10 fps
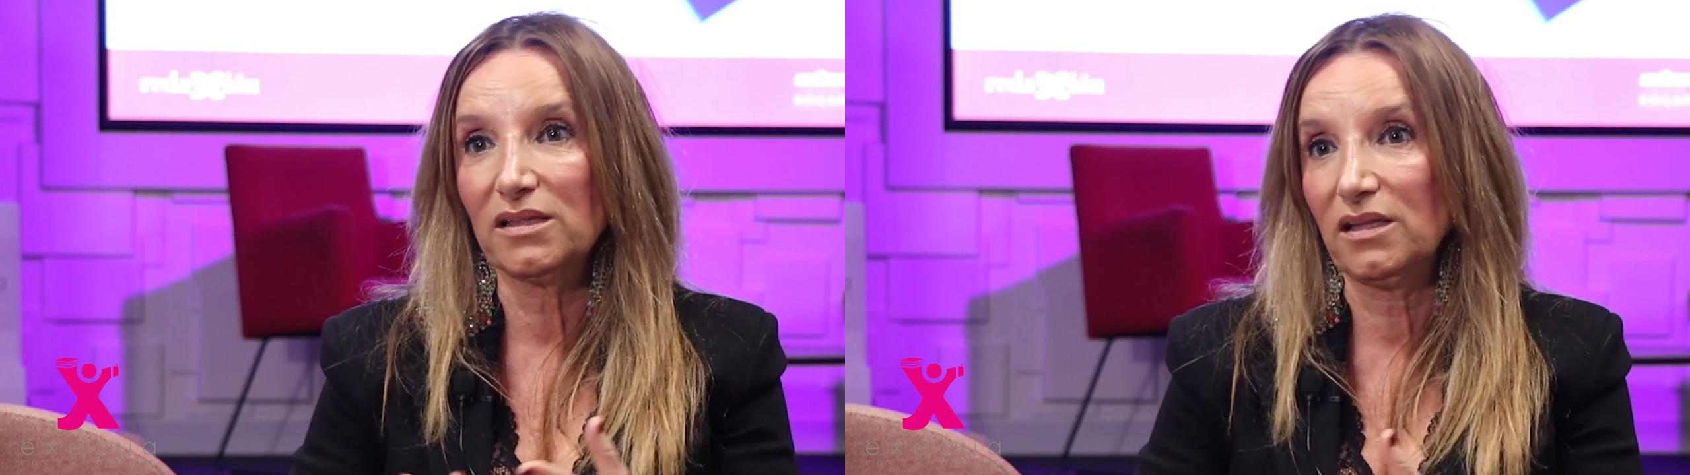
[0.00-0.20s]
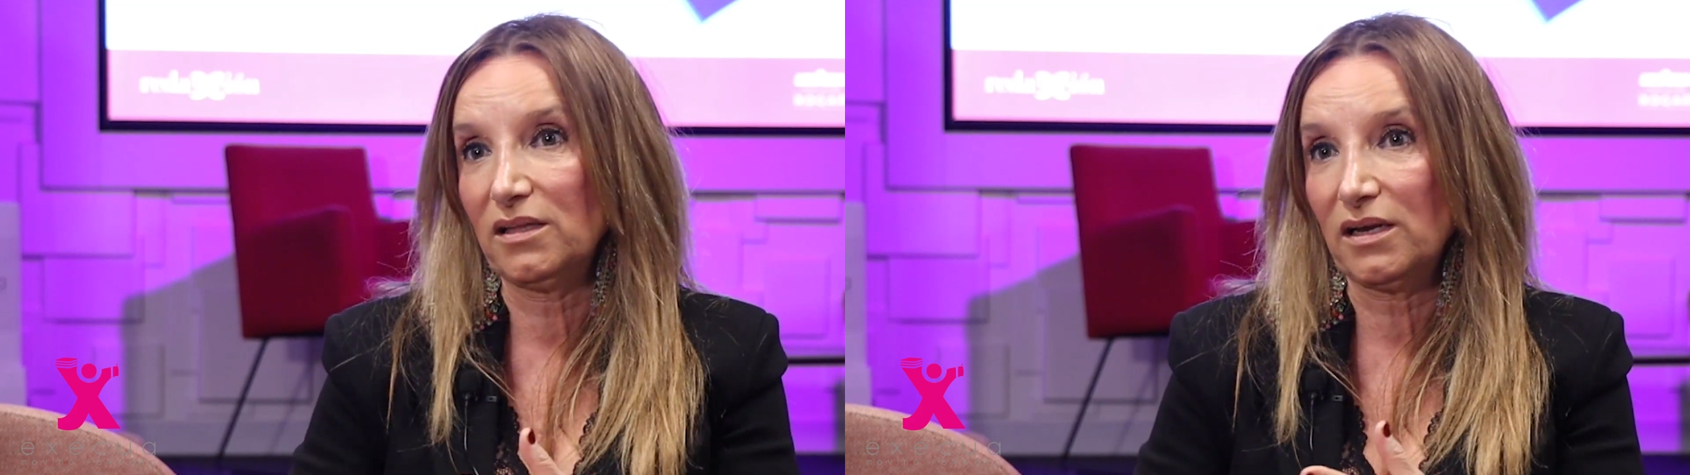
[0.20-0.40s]

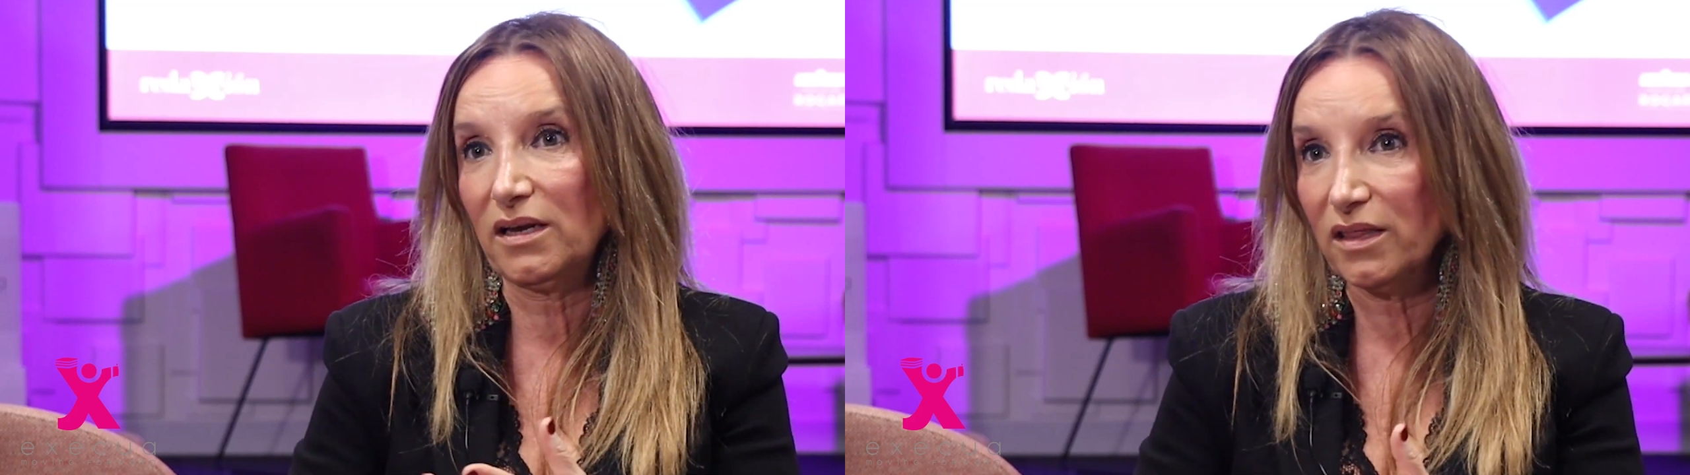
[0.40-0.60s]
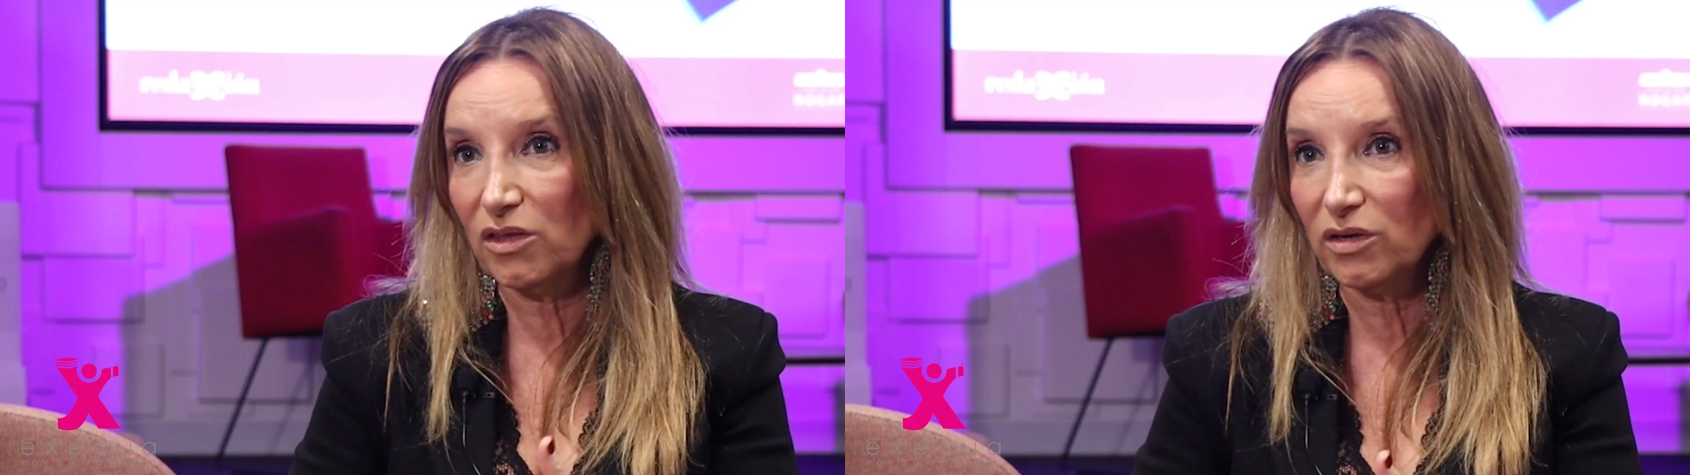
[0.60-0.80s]
te
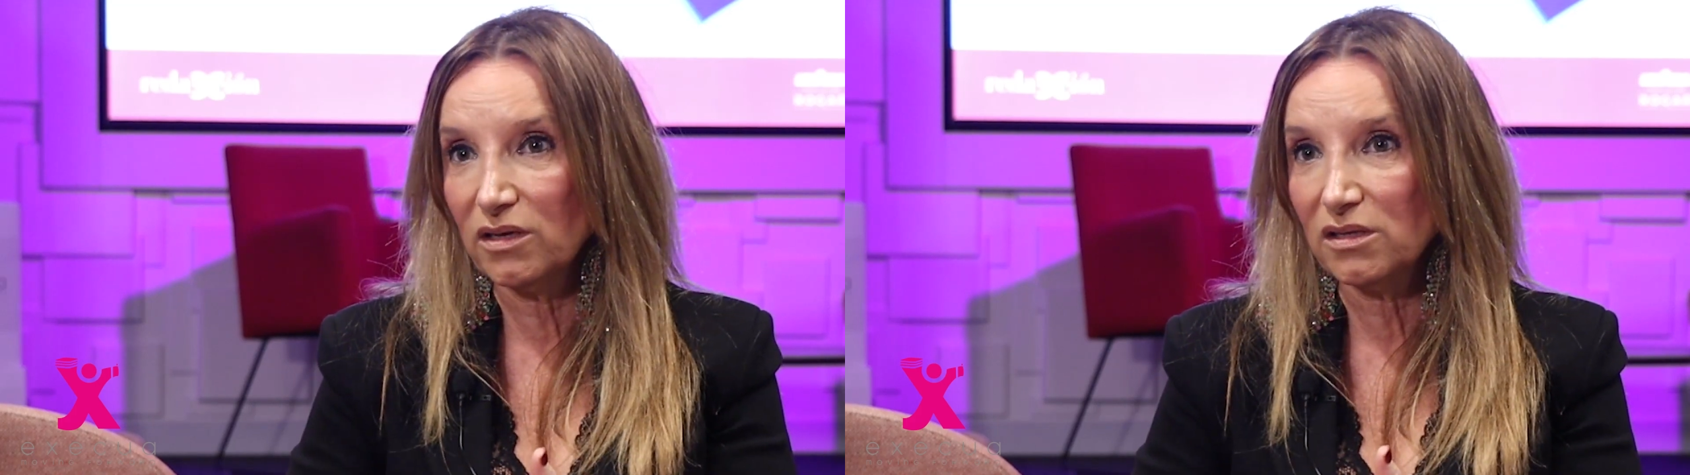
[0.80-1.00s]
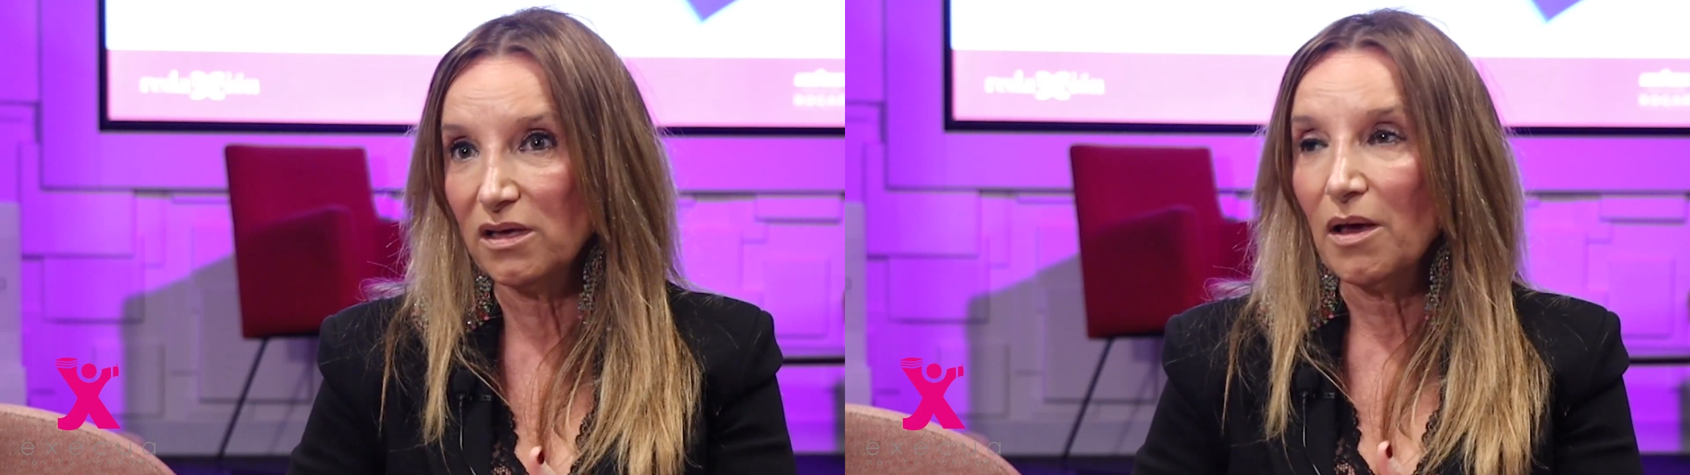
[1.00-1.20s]

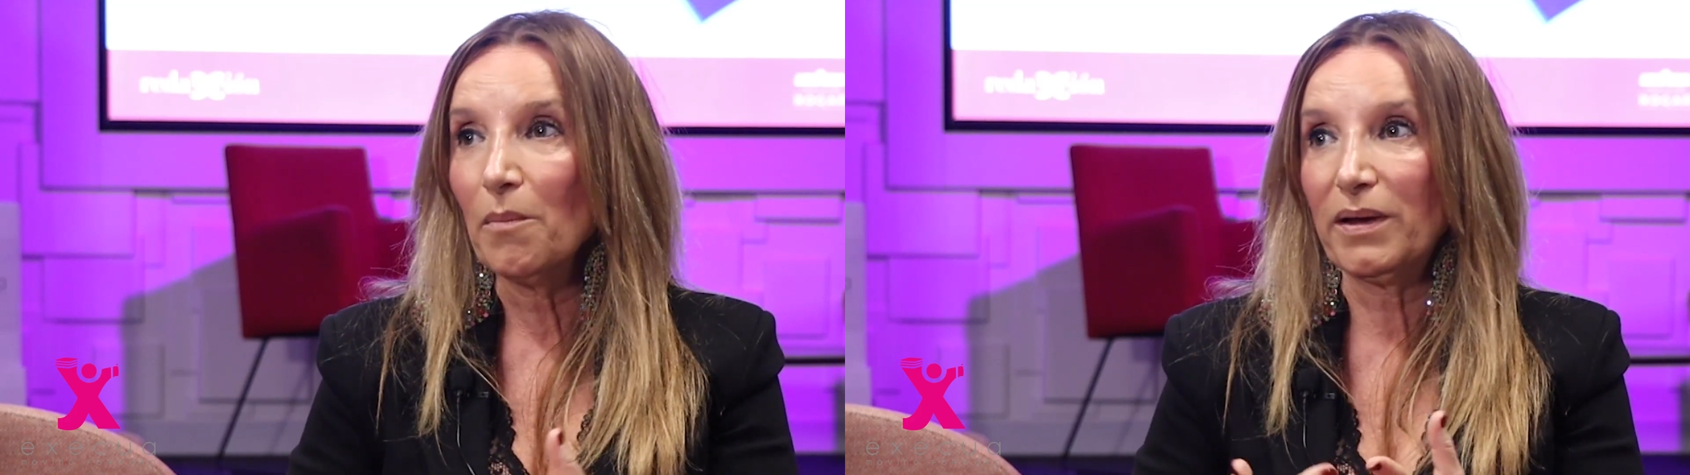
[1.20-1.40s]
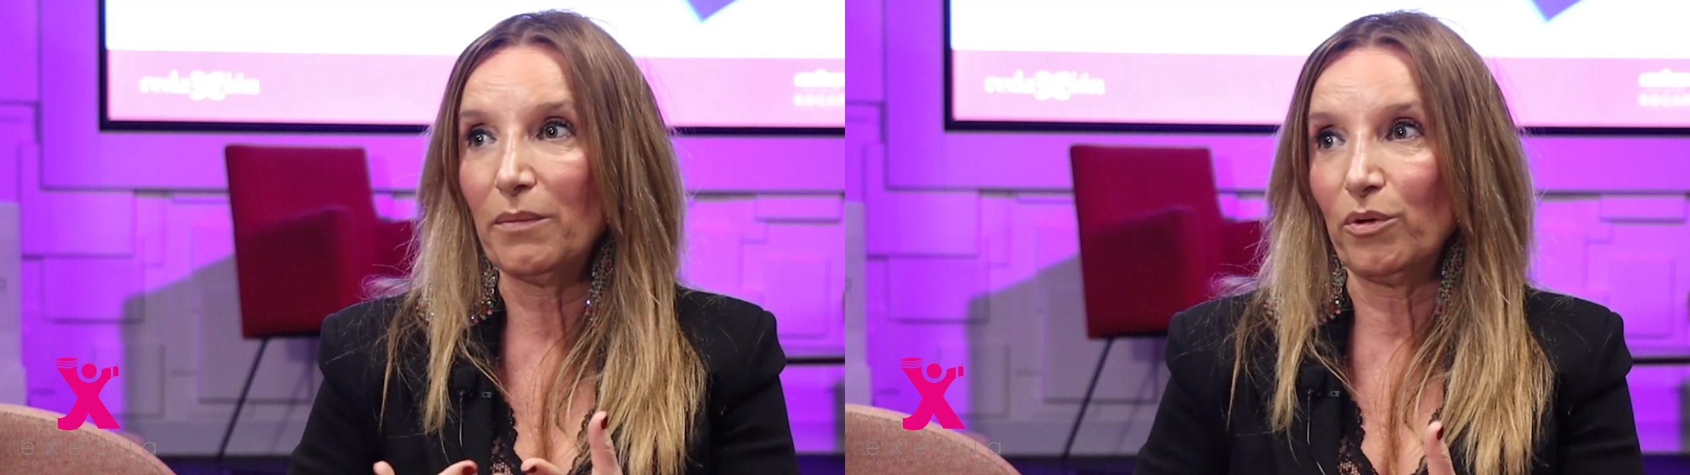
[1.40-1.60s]
interrelaciones
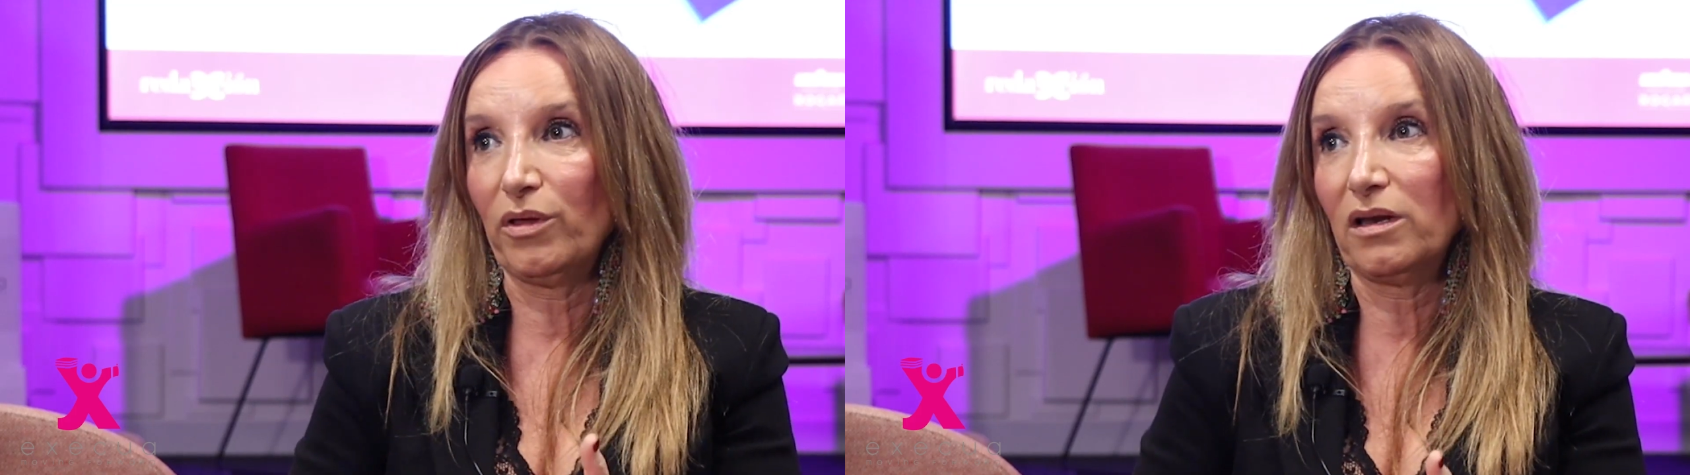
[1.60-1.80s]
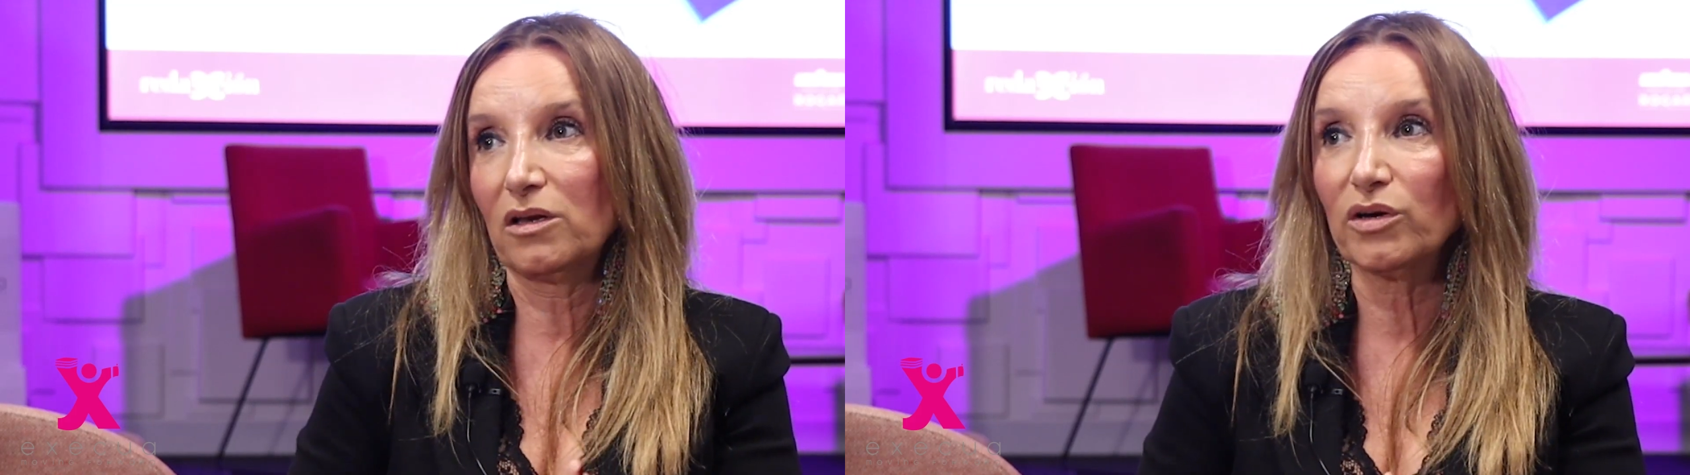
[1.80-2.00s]
para
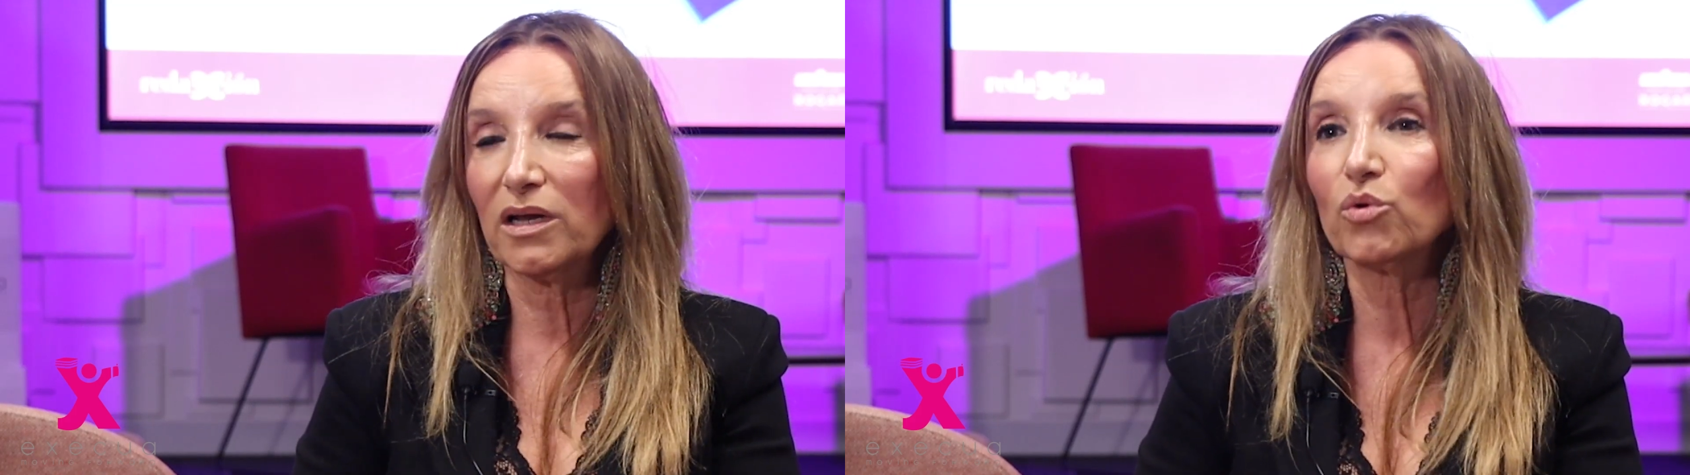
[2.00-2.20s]
poder lograr